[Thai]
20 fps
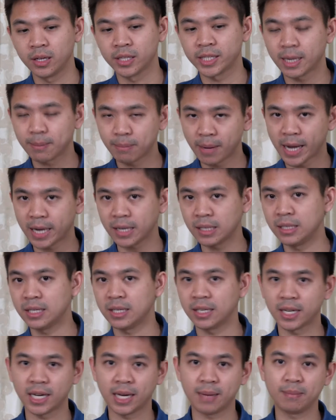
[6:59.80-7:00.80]
สักพักห
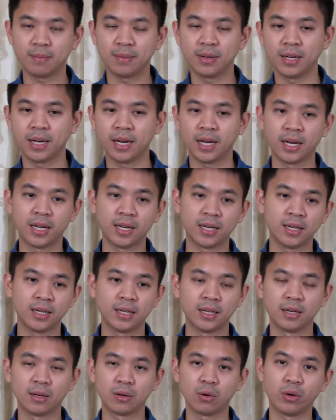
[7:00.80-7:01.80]
นึ่งครับ
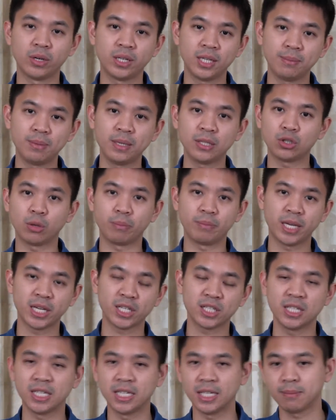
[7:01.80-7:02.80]
คนที่เพิ่งจบ พี เอ
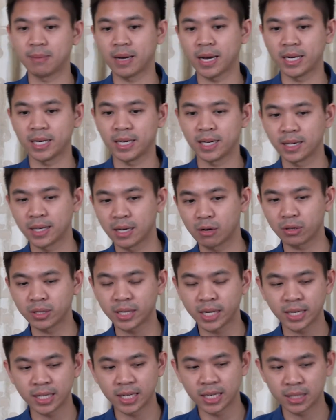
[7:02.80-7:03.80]
ช ดี นี่มาเนี่ยเขาก็
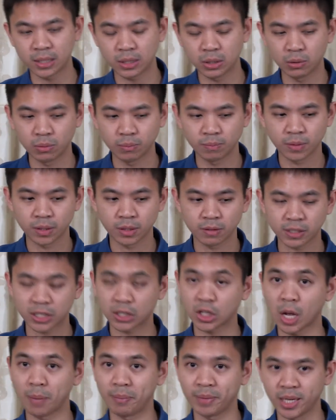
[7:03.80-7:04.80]
นั่งคิดอยู่ว่า
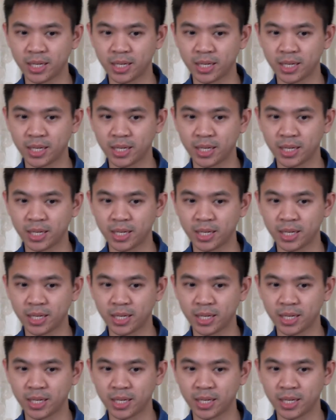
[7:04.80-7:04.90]
จะตอบยัง